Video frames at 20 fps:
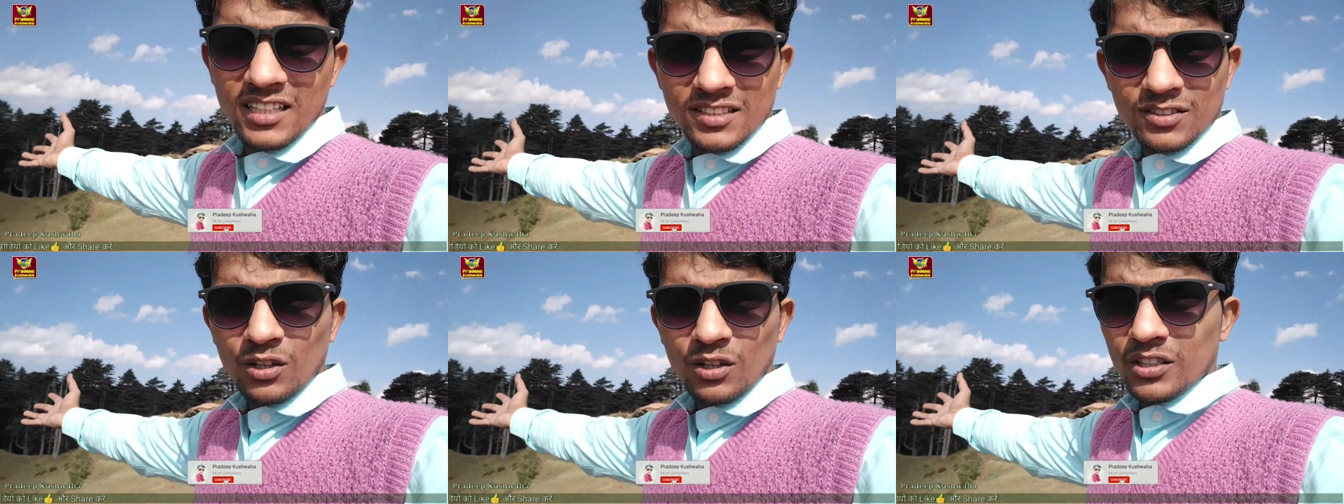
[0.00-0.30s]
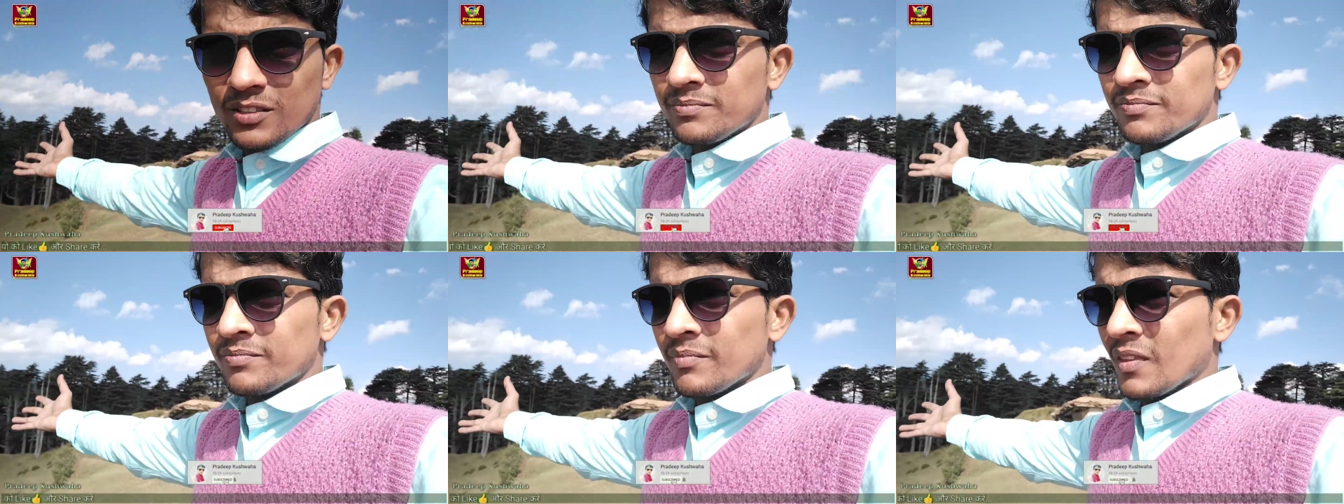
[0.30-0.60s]
अरे
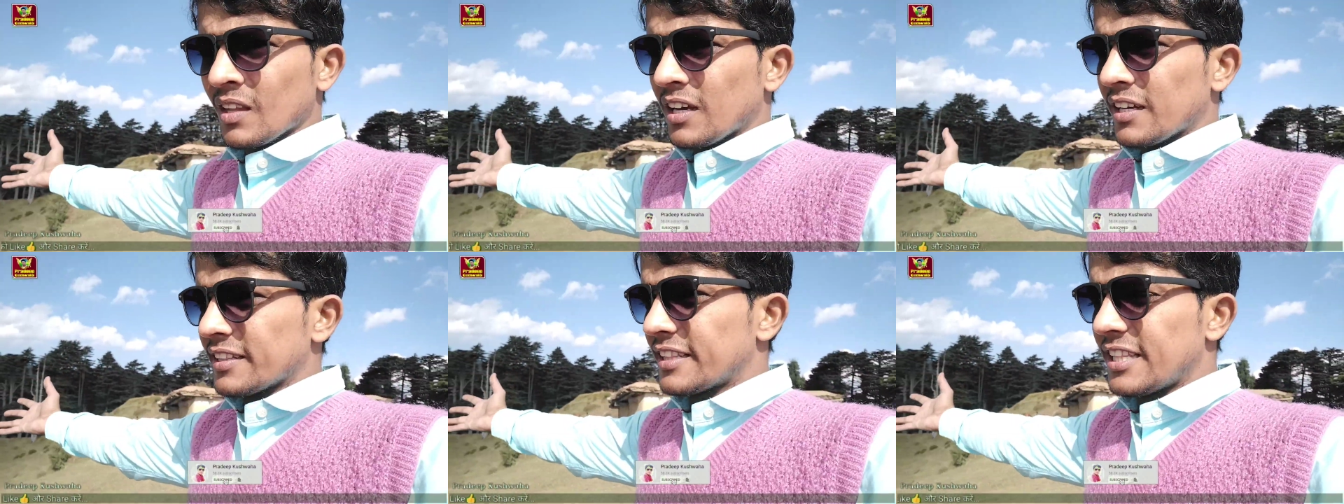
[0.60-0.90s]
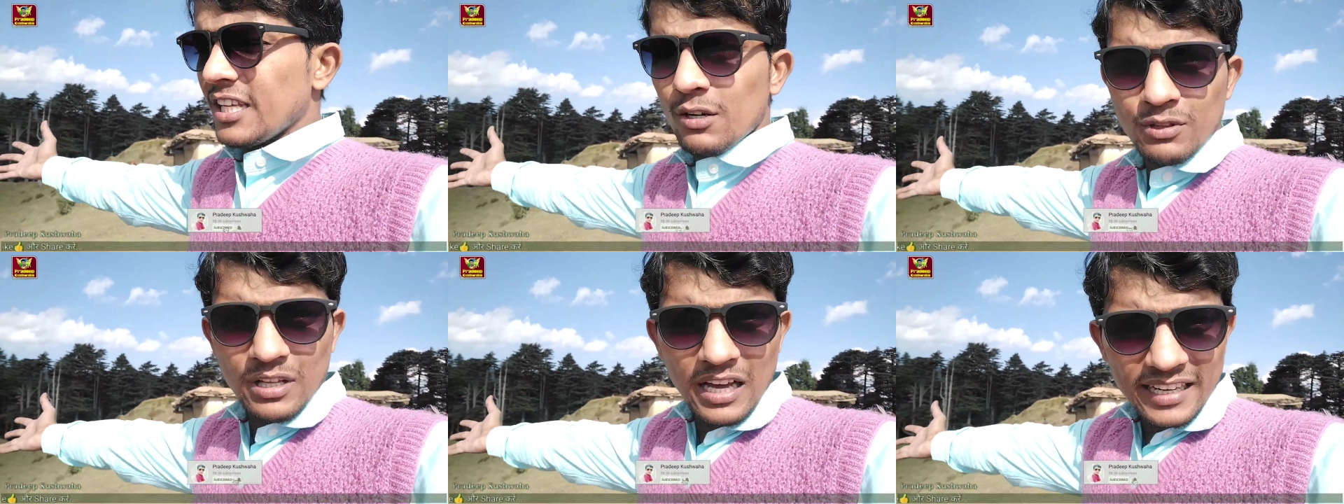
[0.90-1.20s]
सॉरी
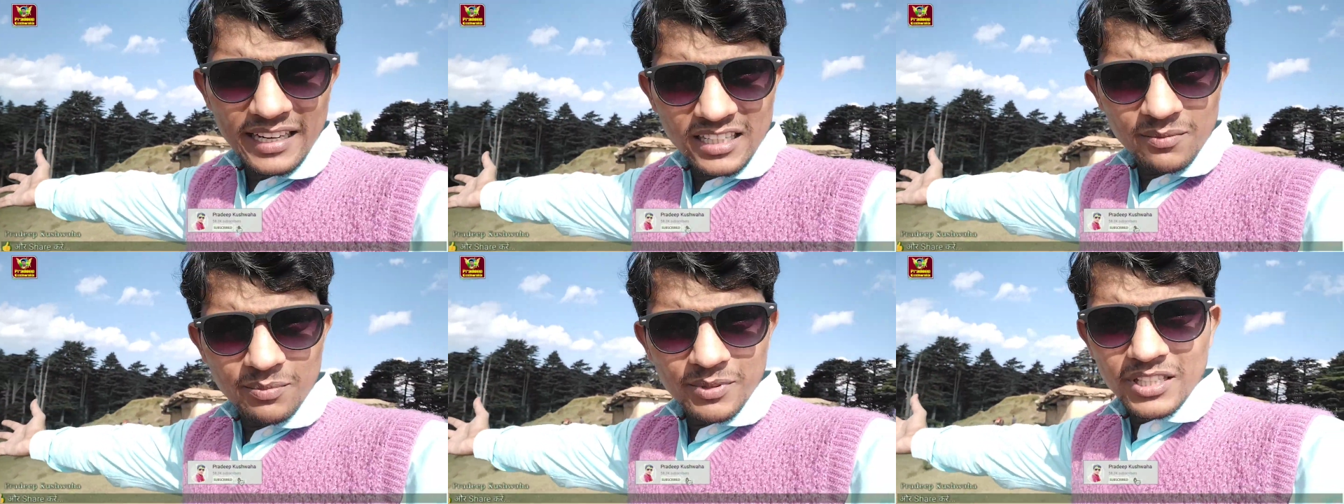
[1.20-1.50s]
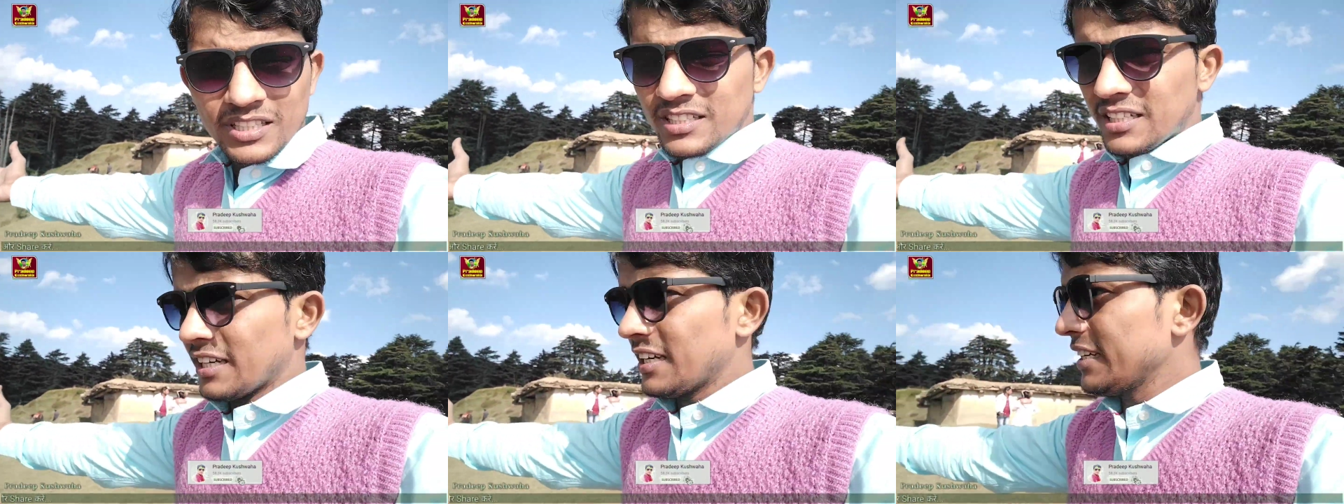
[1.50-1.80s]
देवदार के
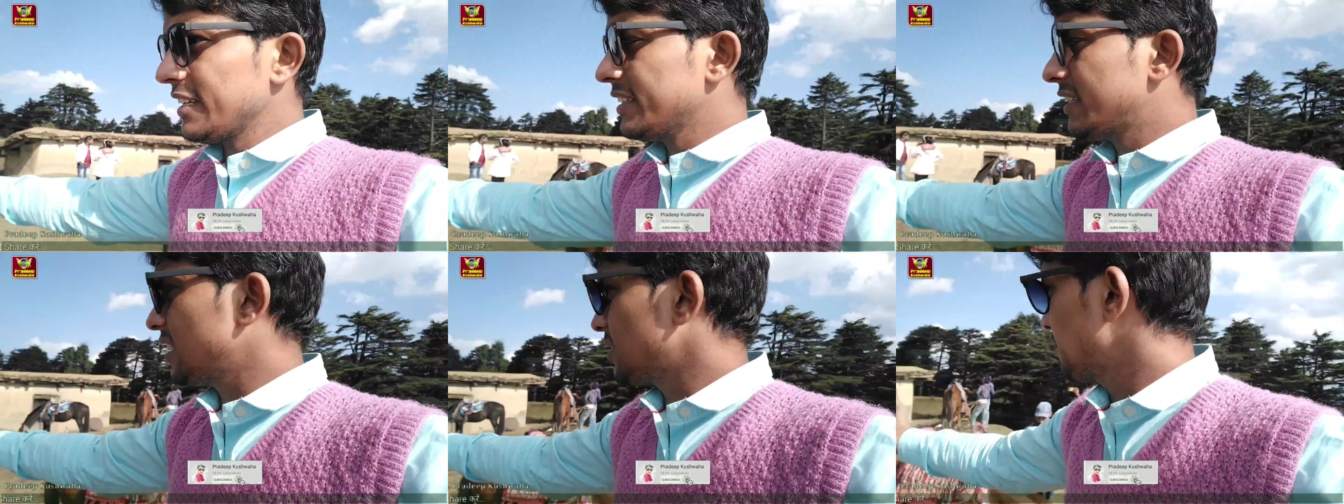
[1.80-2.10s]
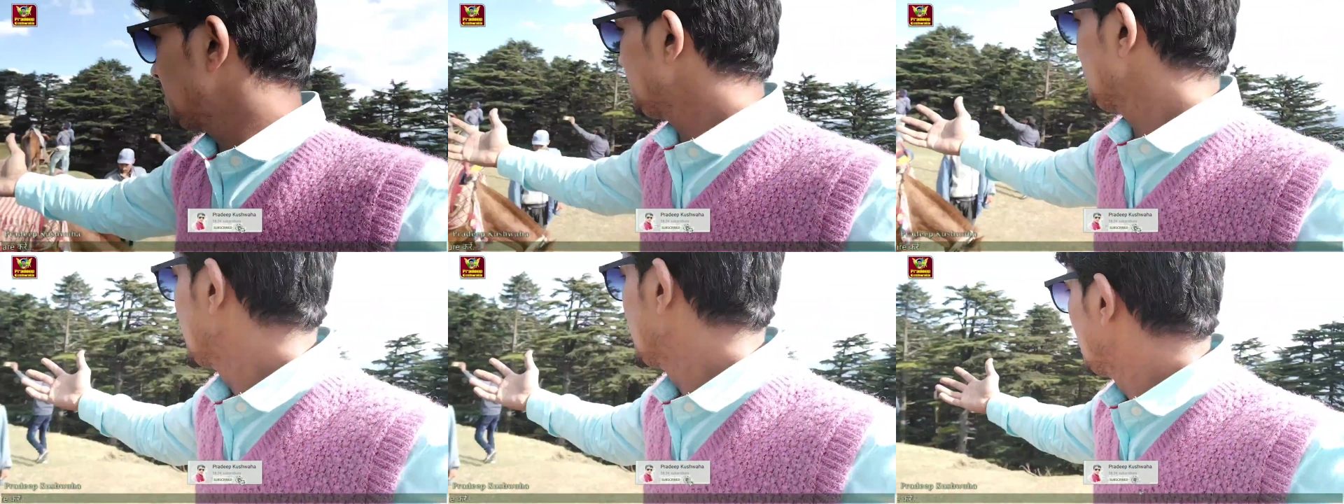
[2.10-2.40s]
वृक्ष हैं इधर
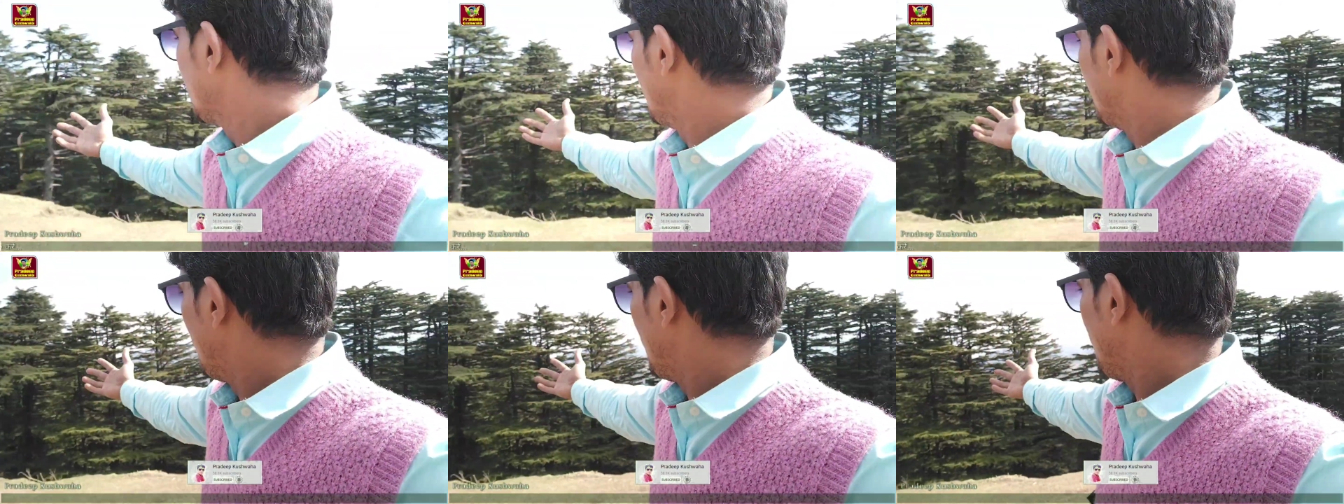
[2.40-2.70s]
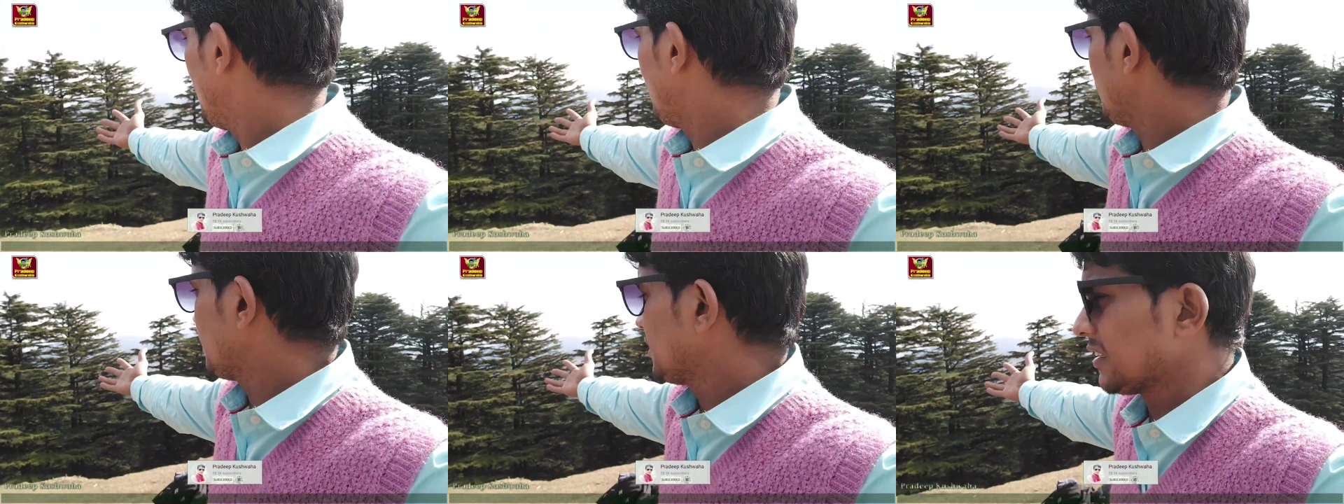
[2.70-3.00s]
भी
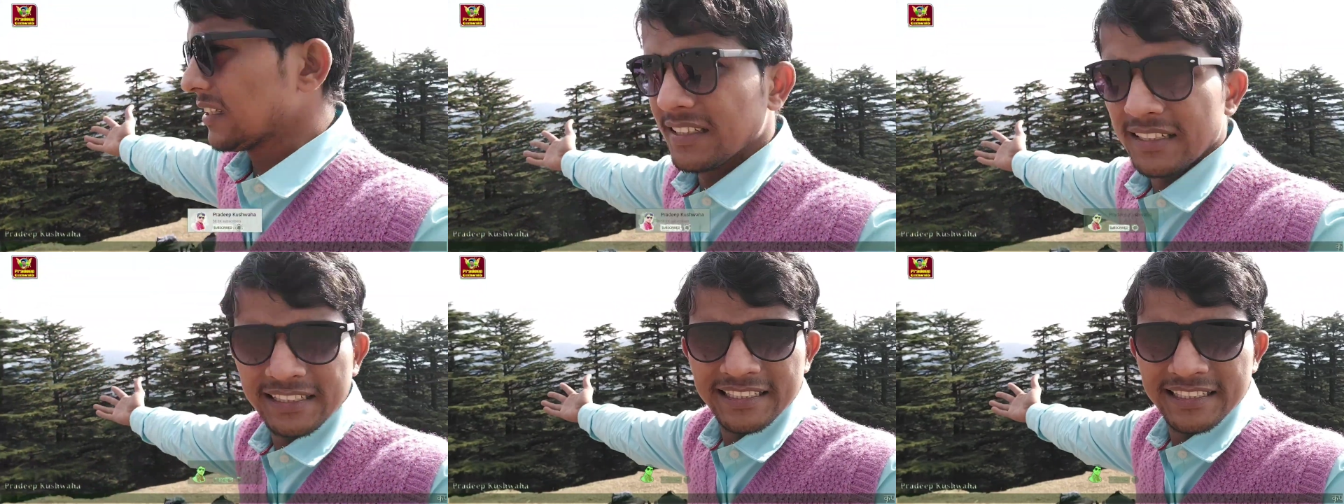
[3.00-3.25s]
और